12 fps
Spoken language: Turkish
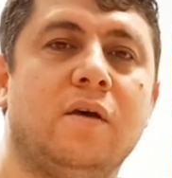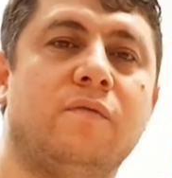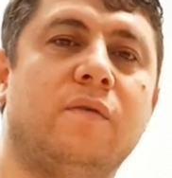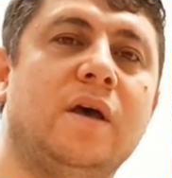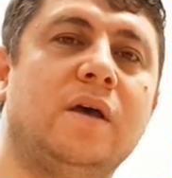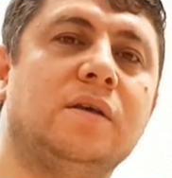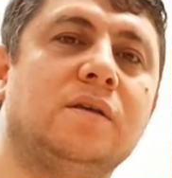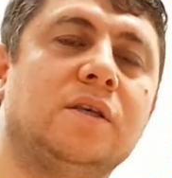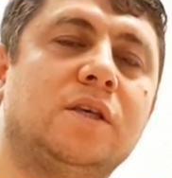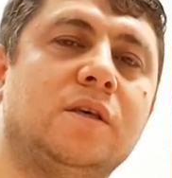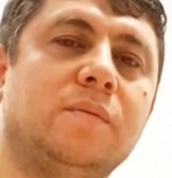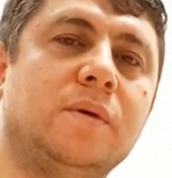ve
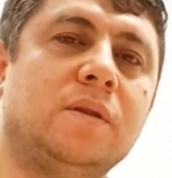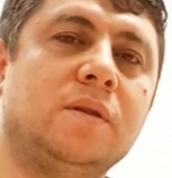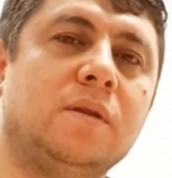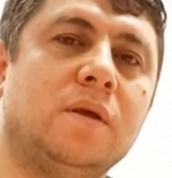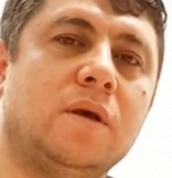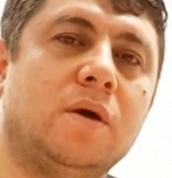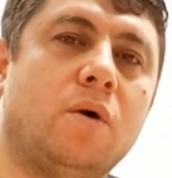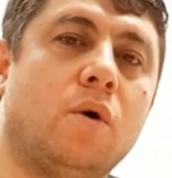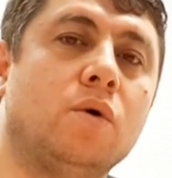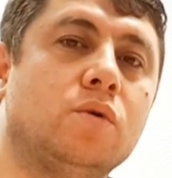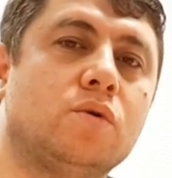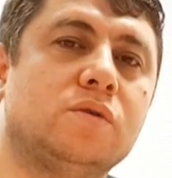
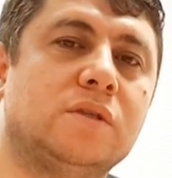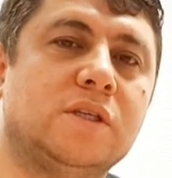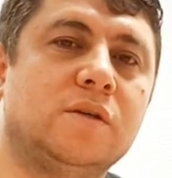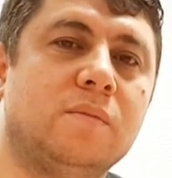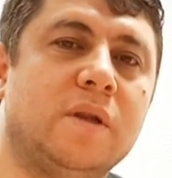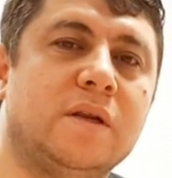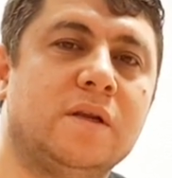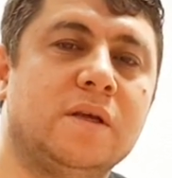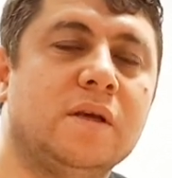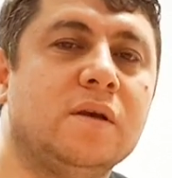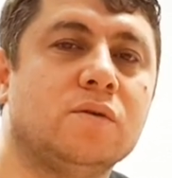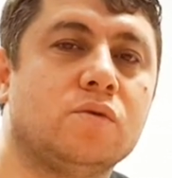2019
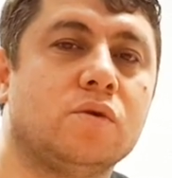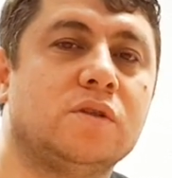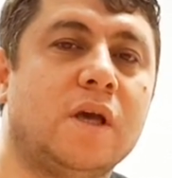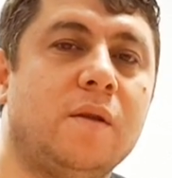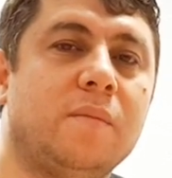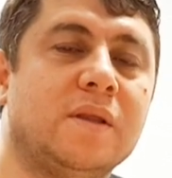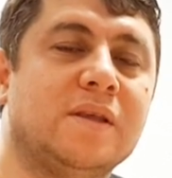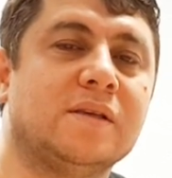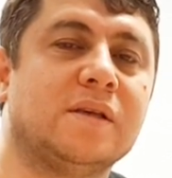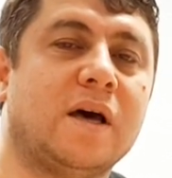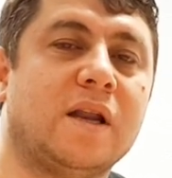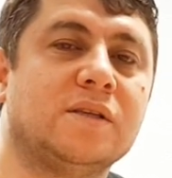seçimlerini sosyal medya
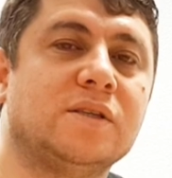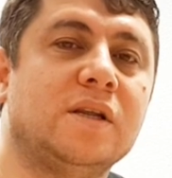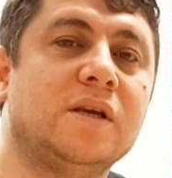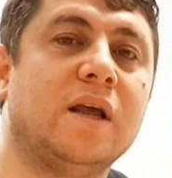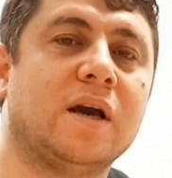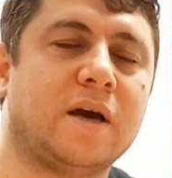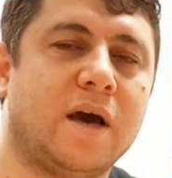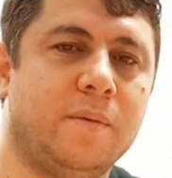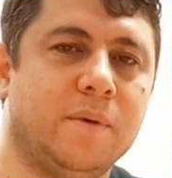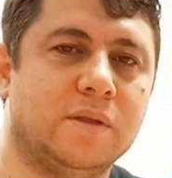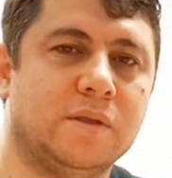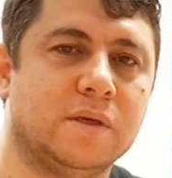aracılığıyla
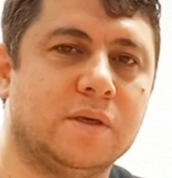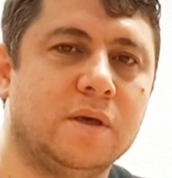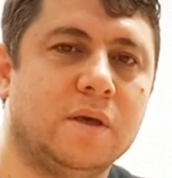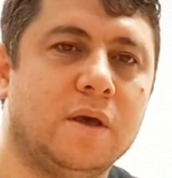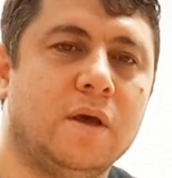kaybettik.